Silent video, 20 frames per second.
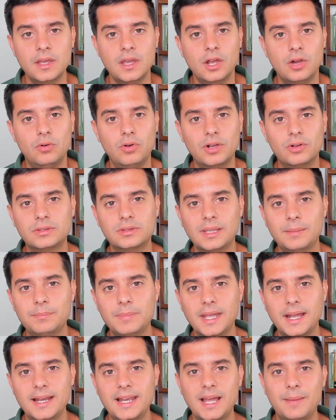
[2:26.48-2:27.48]
Luego
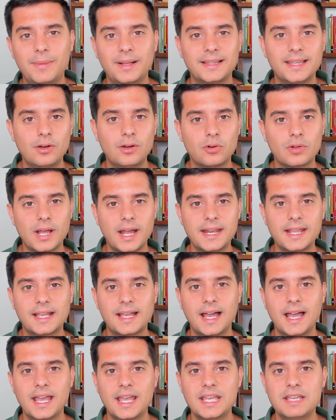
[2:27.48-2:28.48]
también la materia
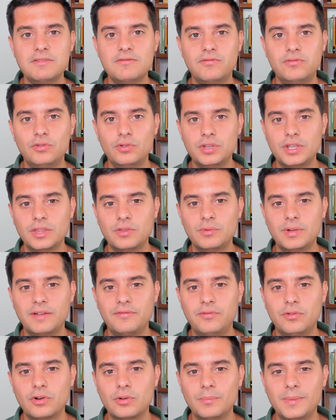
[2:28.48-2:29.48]
orgánica influye de una
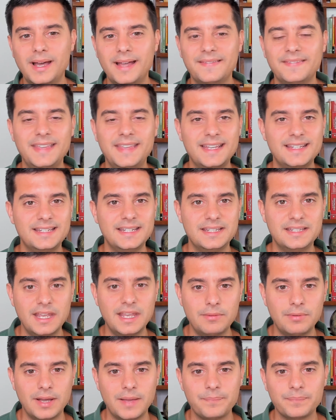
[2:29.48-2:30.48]
forma
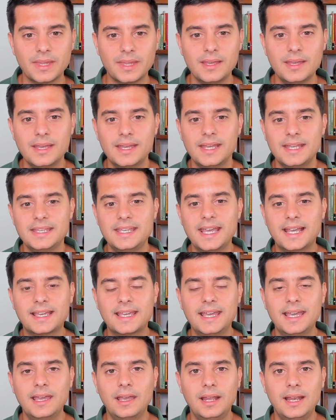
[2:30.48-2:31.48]
decisiva y es
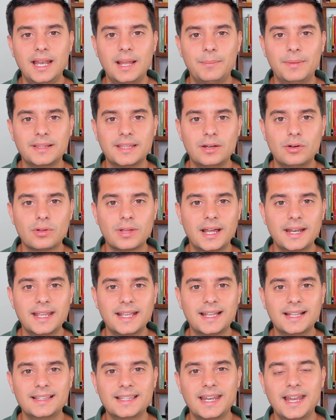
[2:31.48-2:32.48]
que la materia
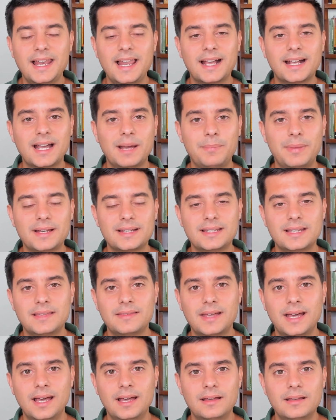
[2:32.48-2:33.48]
orgánica tiene la
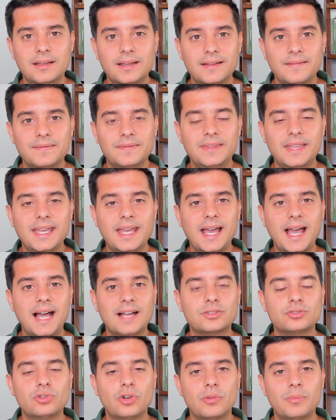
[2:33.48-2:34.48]
capacidad de
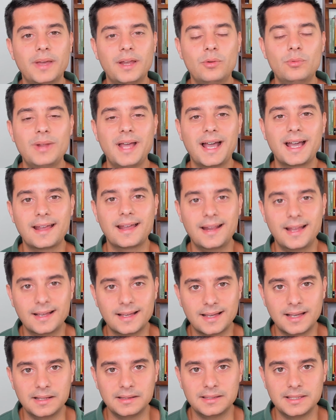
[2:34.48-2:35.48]
absorber una
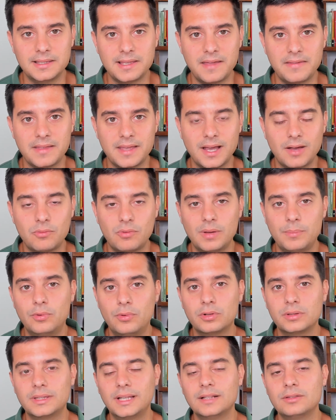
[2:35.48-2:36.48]
gran cantidad de agua.
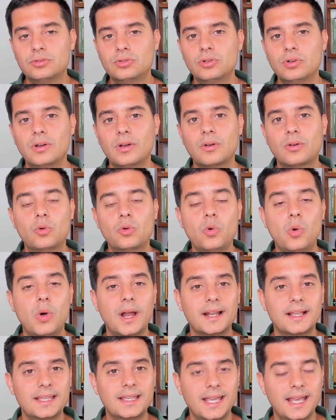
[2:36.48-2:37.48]
Por tanto,
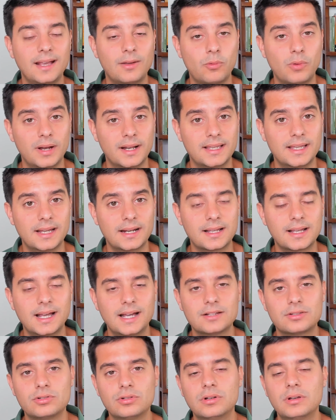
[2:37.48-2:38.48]
en cualquier
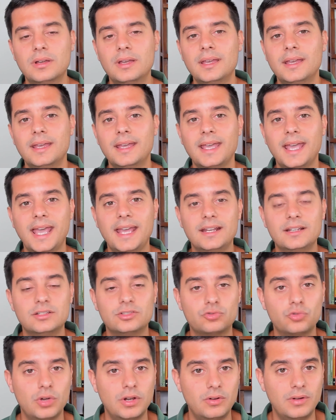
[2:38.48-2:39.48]
caso, en
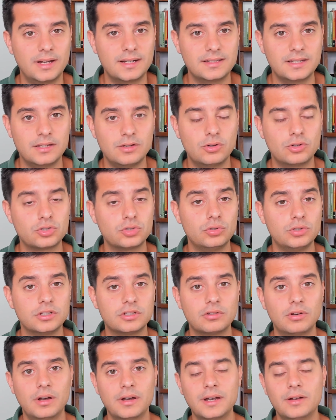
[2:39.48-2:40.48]
suelo arcilloso, en
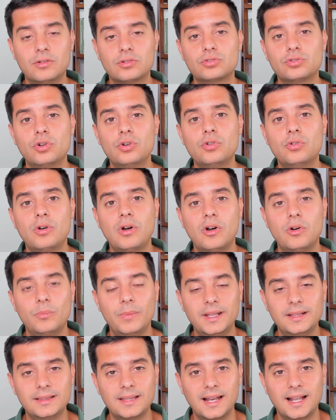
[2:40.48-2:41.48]
suelo arenoso, nos
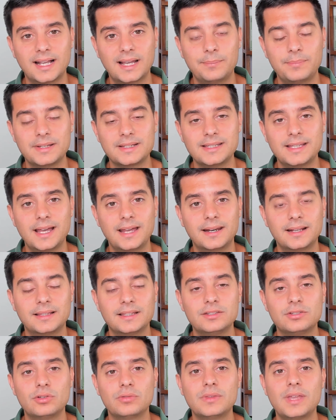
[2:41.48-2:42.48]
aumenta la capacidad de
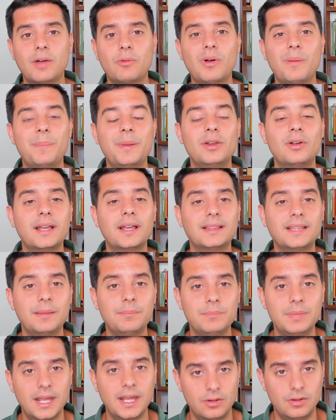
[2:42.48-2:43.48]
retención de agua, pero que
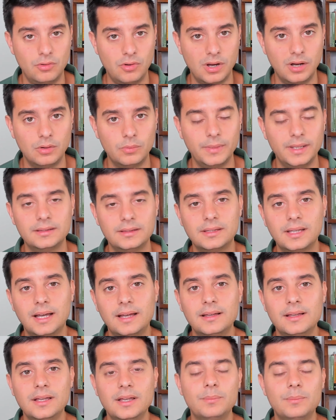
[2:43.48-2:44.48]
también nos
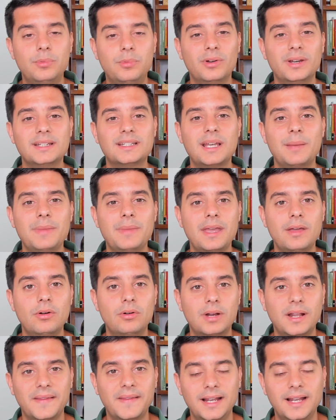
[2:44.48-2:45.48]
aumenta por esa
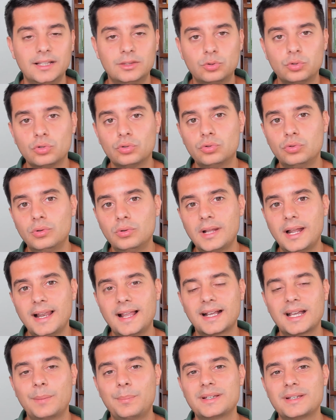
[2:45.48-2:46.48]
mejora de la estructura
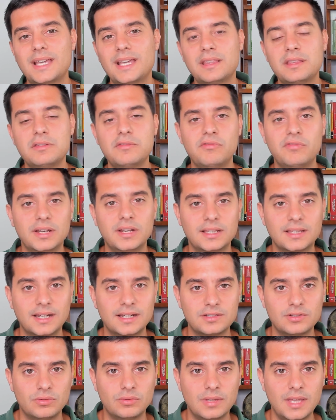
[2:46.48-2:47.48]
la capacidad de
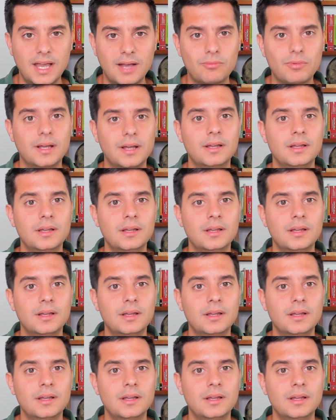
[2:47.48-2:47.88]
infiltración de agua.